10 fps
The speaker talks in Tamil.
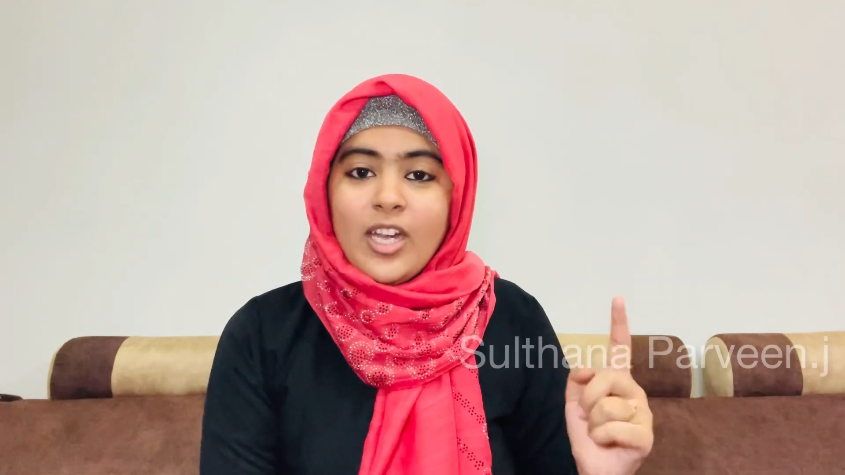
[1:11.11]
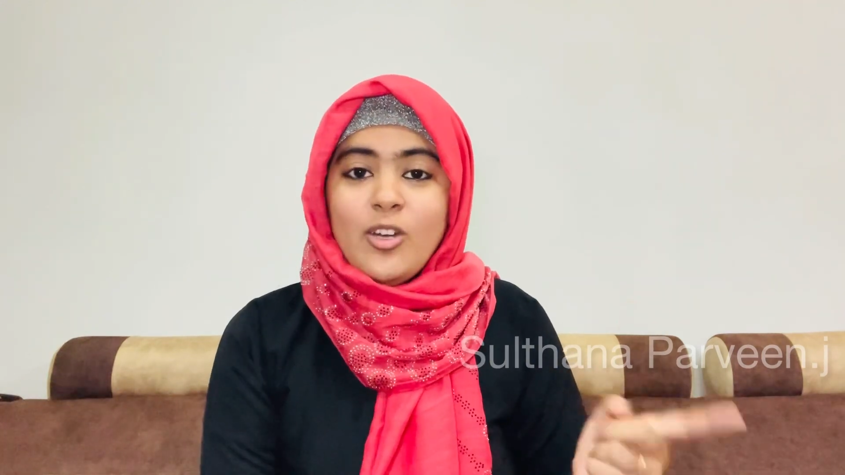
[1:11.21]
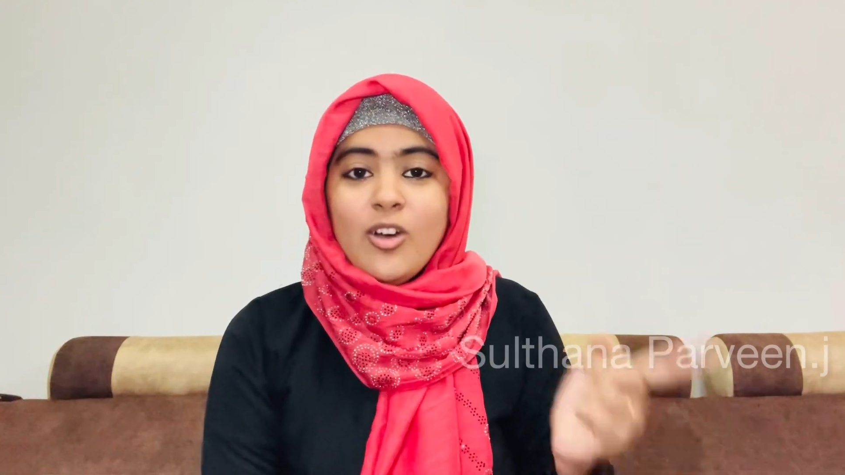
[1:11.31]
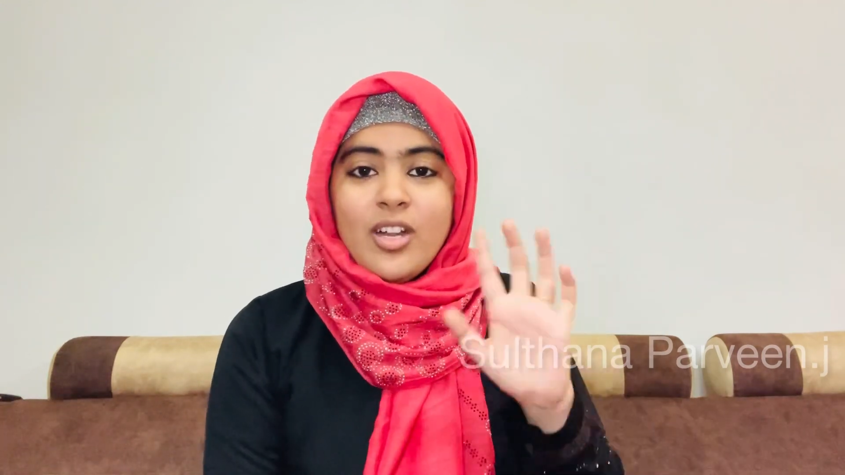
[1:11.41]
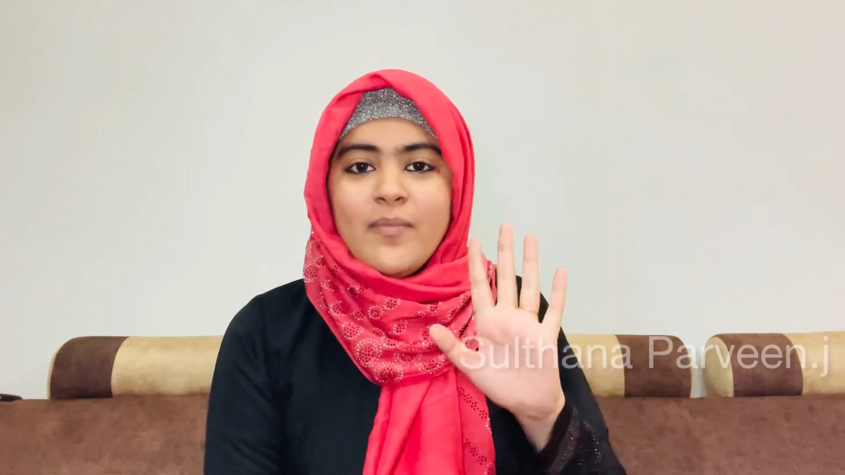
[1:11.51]

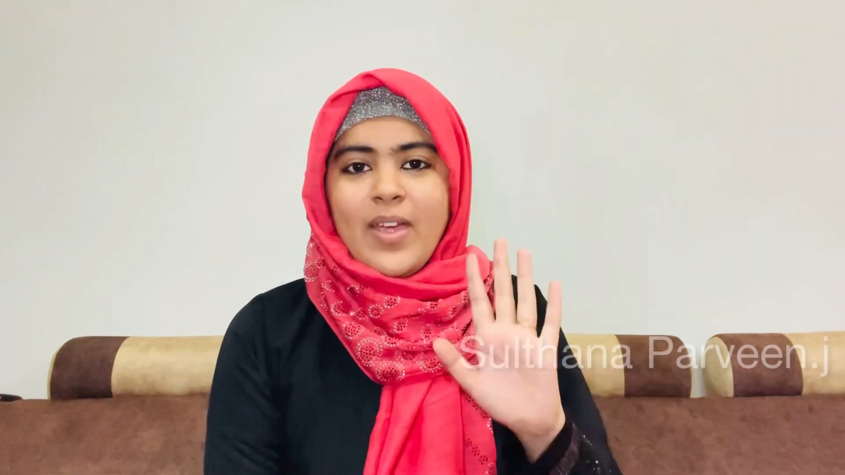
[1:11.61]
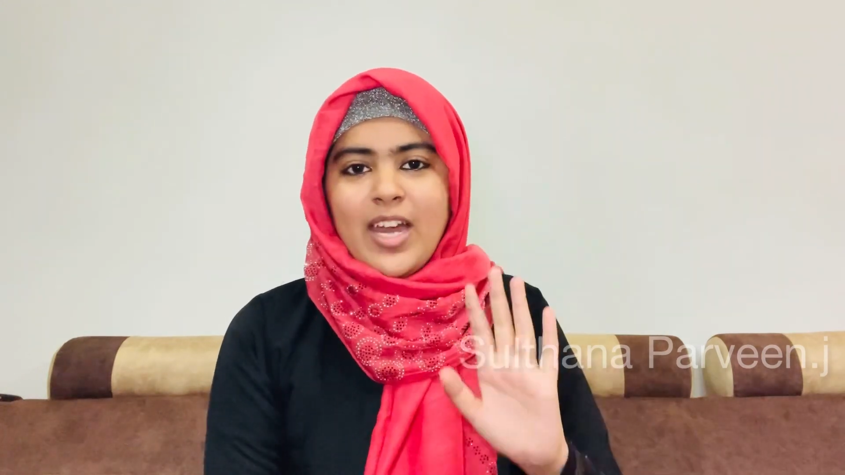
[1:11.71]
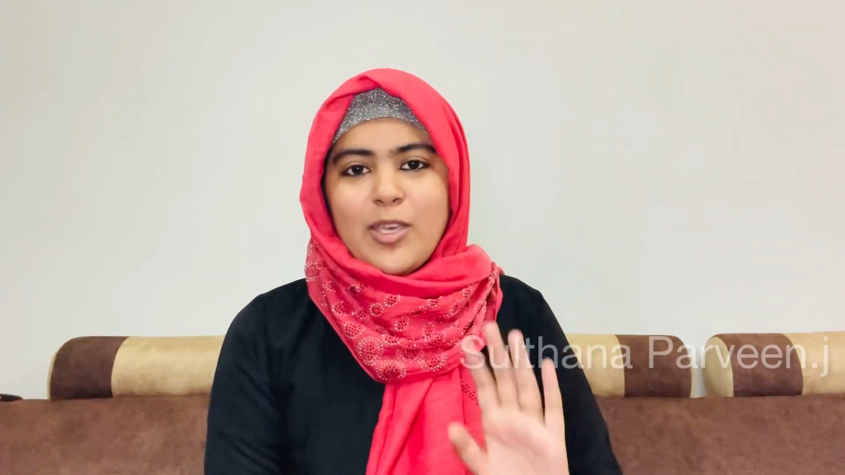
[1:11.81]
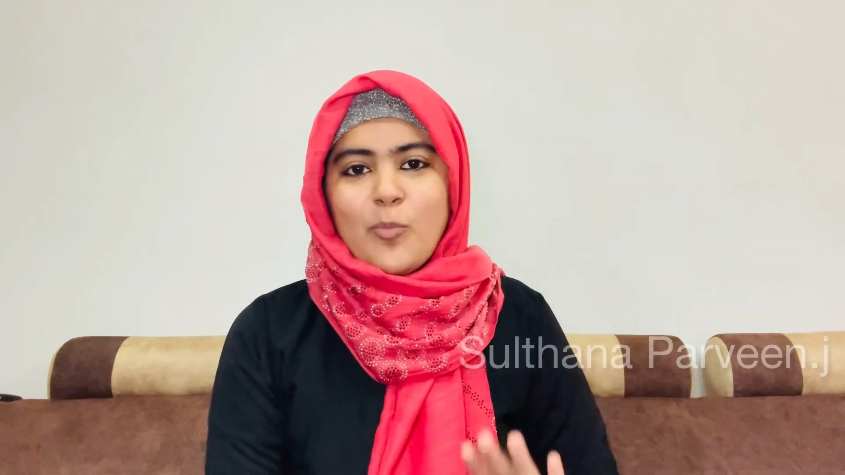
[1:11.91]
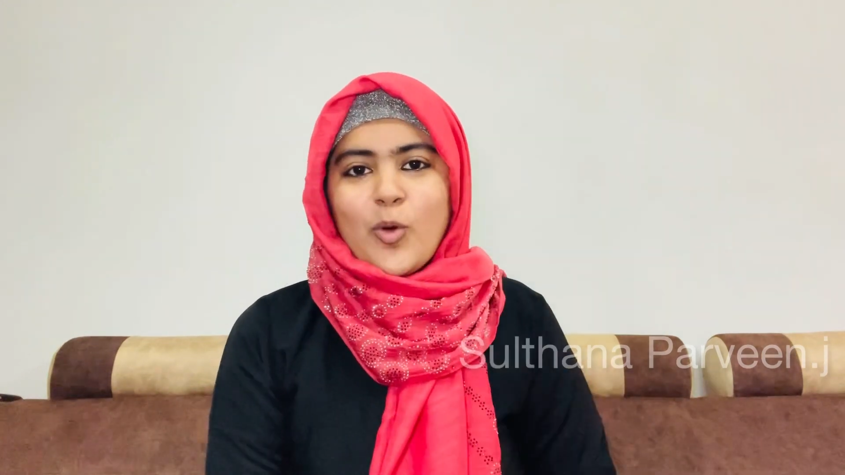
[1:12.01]
எல்லோரும்
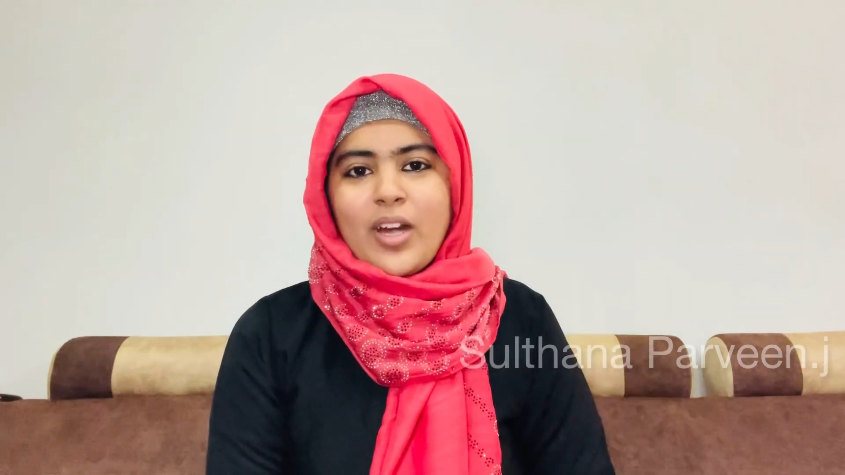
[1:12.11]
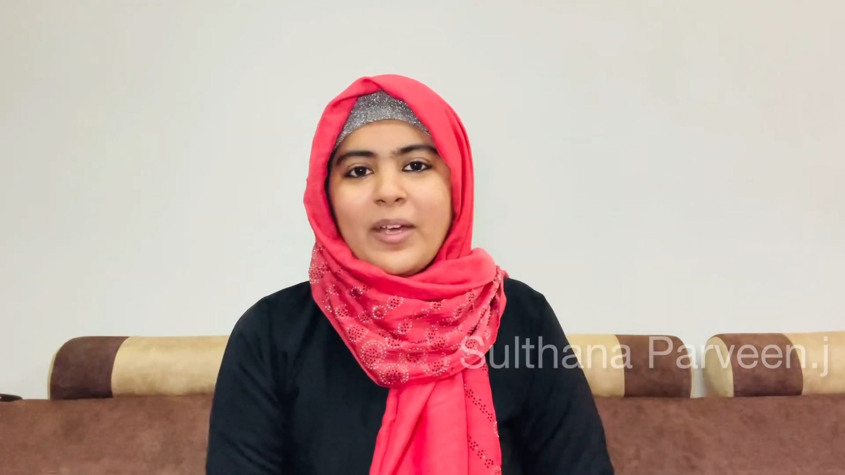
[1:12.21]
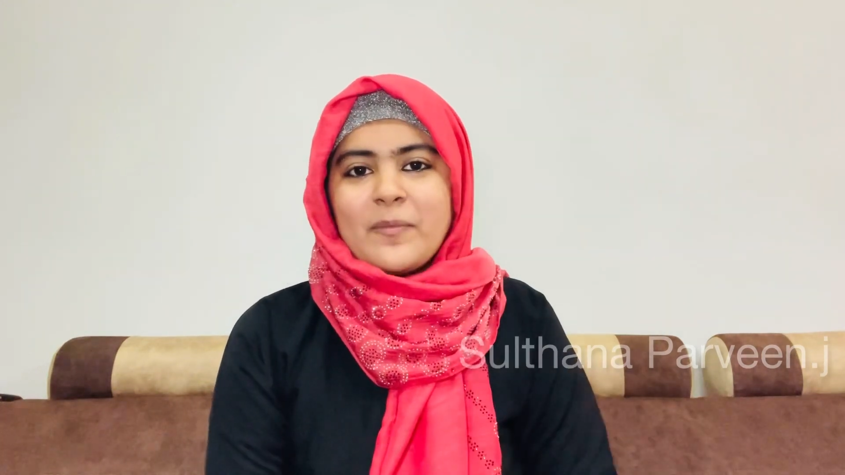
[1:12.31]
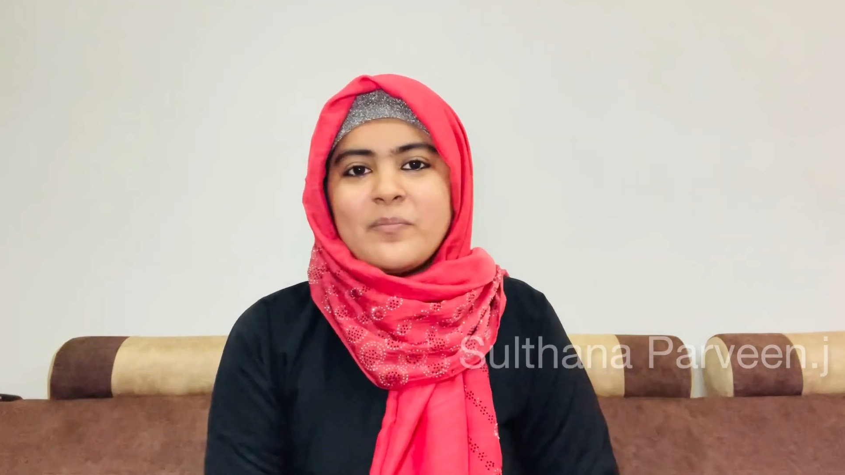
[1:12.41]
வேலைக்கு போகிறாங்க